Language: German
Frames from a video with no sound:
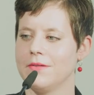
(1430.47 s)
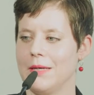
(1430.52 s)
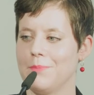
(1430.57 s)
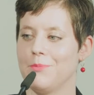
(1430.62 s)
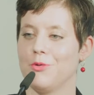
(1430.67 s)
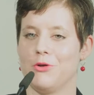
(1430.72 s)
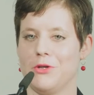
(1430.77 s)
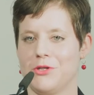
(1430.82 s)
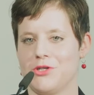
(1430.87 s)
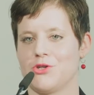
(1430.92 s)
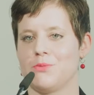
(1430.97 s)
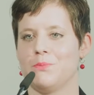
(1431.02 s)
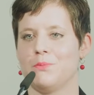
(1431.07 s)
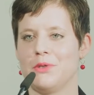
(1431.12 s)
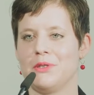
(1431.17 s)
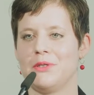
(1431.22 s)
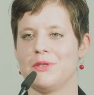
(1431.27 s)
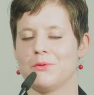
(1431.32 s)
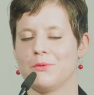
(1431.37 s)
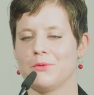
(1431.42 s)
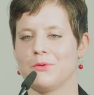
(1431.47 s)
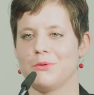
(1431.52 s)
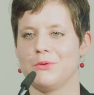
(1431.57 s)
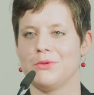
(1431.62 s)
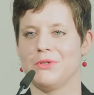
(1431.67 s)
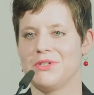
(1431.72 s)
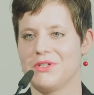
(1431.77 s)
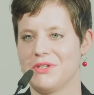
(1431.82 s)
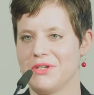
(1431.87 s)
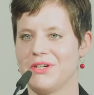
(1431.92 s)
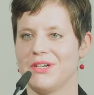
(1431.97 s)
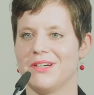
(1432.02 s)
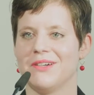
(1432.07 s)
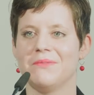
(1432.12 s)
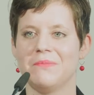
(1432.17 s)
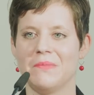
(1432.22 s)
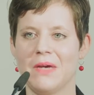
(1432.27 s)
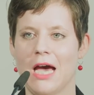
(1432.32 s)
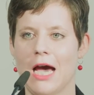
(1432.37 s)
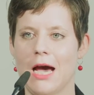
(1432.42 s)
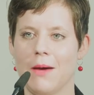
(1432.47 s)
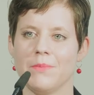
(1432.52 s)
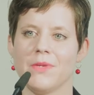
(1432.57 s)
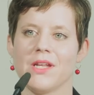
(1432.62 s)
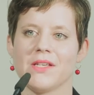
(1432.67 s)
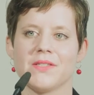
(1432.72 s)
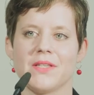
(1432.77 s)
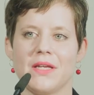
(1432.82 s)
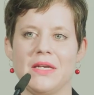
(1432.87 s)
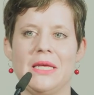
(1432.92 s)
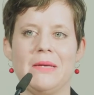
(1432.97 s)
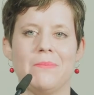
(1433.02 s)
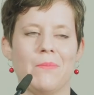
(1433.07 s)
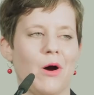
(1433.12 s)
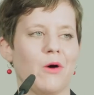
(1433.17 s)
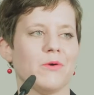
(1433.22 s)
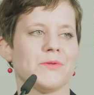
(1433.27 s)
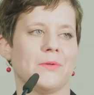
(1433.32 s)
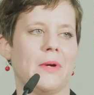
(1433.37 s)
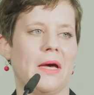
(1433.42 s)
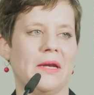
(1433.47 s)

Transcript: der politischen Bildung und äh, haben das dann eben auch so